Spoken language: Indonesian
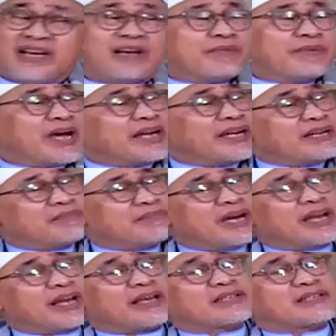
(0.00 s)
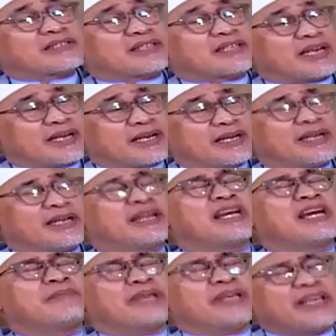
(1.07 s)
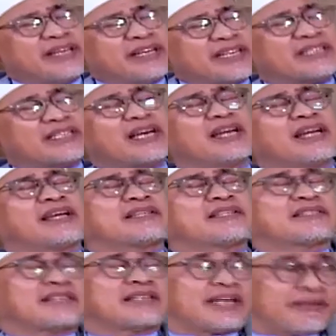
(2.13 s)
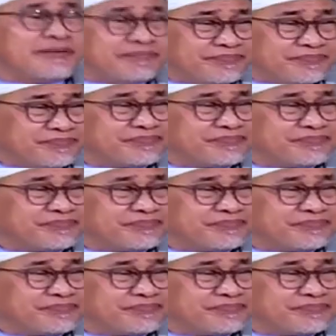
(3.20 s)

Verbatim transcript: Nabi Adam alaihissalam, Nabi Idris alaihissalam.